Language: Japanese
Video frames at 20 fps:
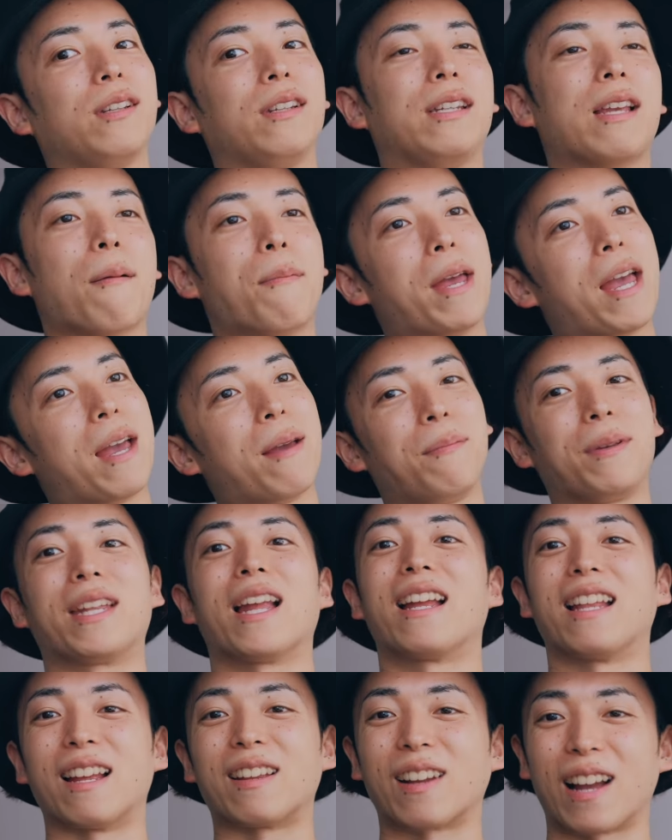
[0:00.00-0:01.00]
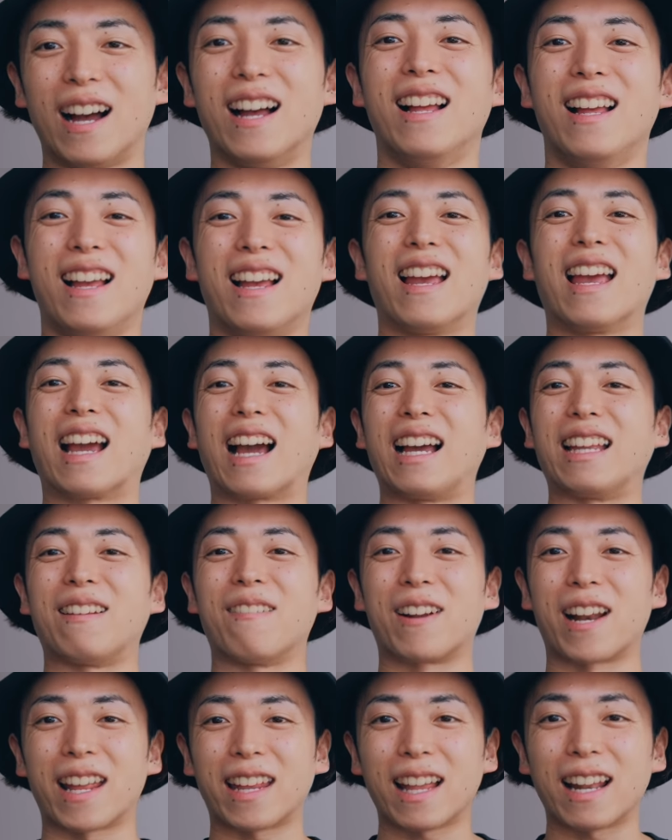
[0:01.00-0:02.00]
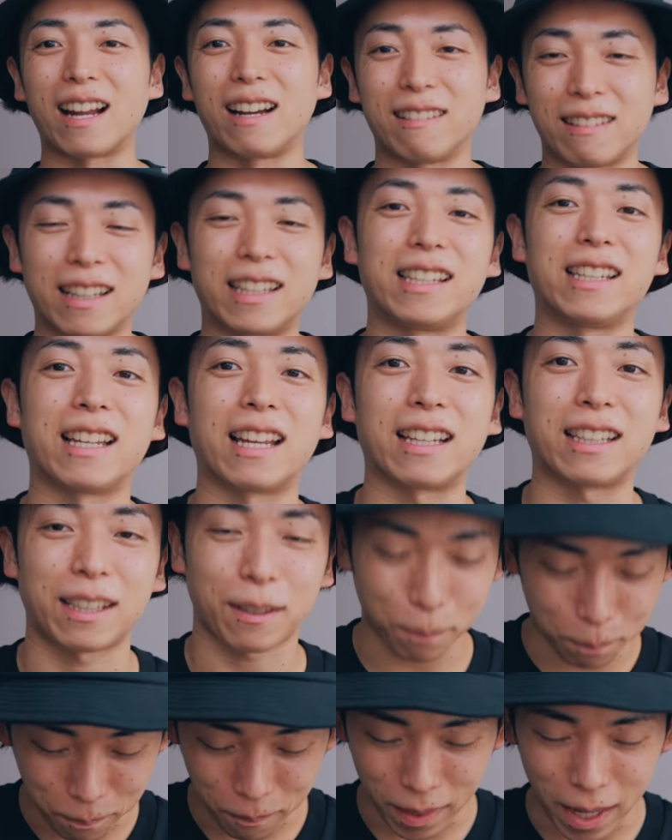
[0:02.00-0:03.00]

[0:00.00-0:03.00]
やべえ、みたいなとか、えー、書いてもらえたら嬉しいです。